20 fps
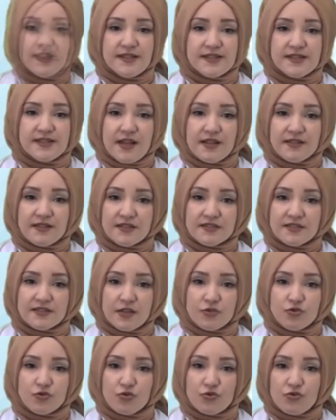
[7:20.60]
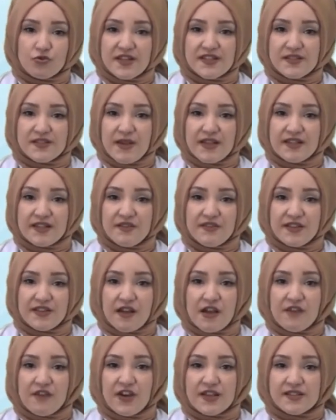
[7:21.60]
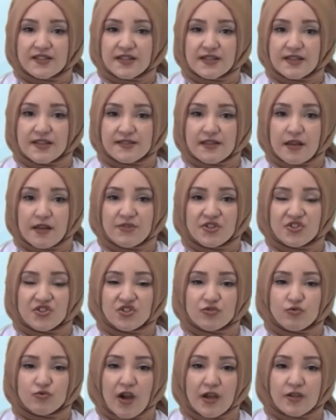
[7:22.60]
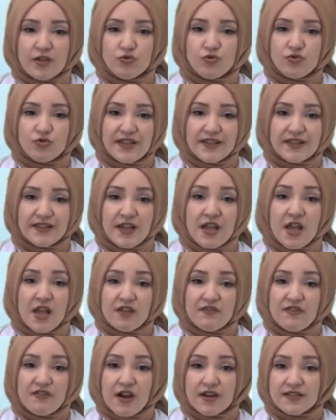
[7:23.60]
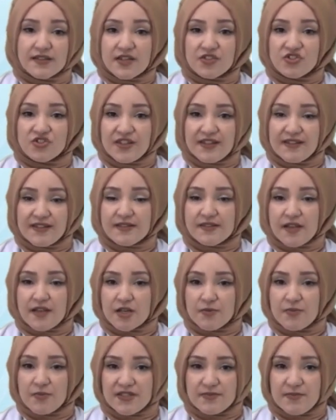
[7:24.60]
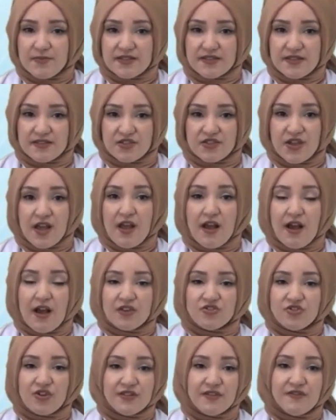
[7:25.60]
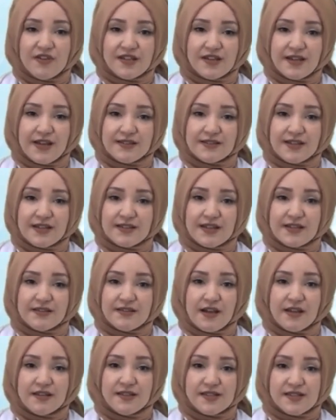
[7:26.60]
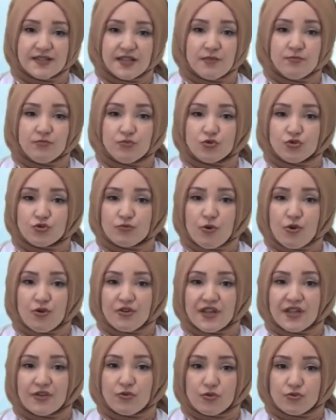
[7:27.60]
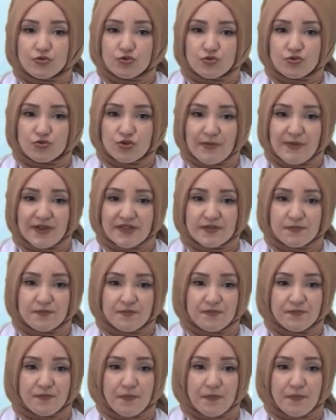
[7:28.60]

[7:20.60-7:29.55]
İnsanlar daha çok üretmekte ve daha fazla kazanmak için doğayı sürekli ve artan şekilde tahrip etmektedir. Aşağıda verilenlerden hangisi bu durumu örnek oluşturamaz?